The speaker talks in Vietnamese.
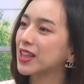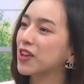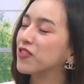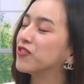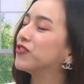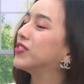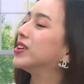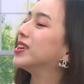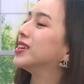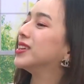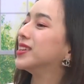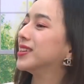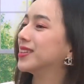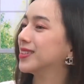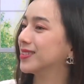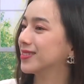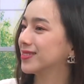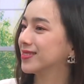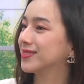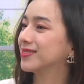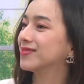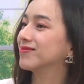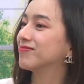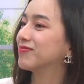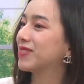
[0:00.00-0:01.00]
tại vì
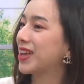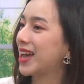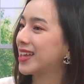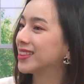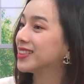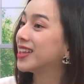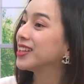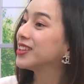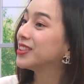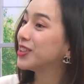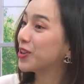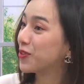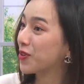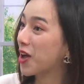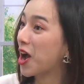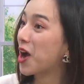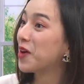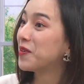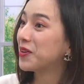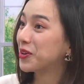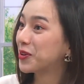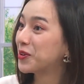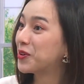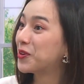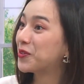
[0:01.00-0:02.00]
anh thích điều
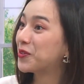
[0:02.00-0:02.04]
đó mà đúng